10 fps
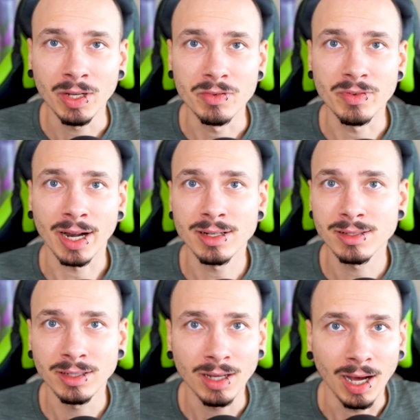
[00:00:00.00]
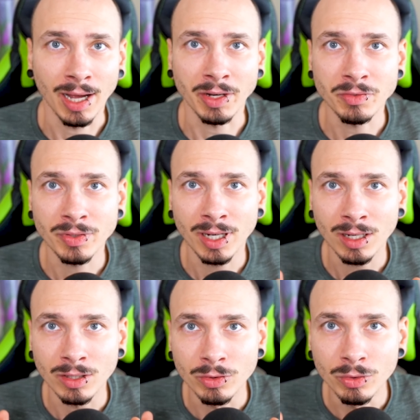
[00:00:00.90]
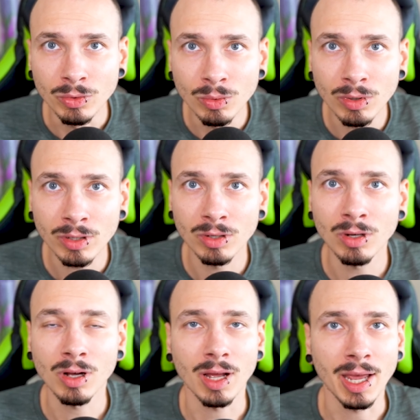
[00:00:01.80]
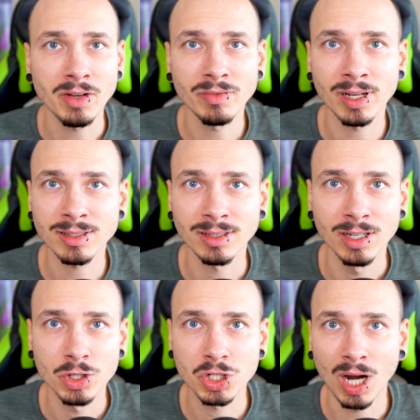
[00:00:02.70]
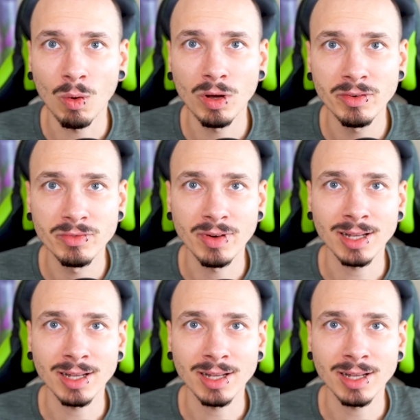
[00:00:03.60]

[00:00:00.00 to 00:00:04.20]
weil sie einfach nur noch etwas schauen,